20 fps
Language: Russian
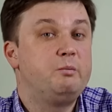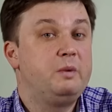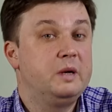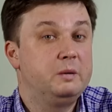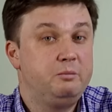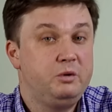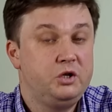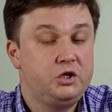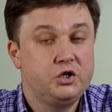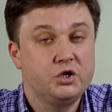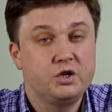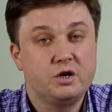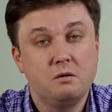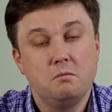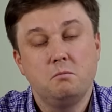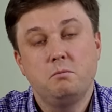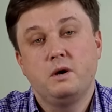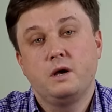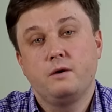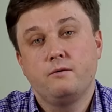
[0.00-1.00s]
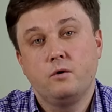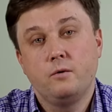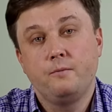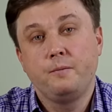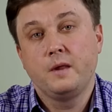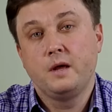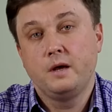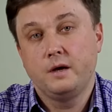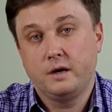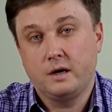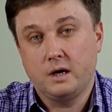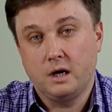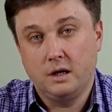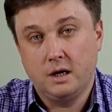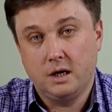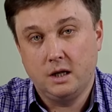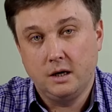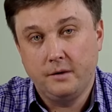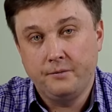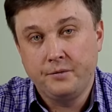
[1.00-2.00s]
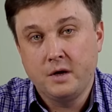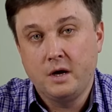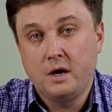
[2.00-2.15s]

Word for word: подписчиком моего канала.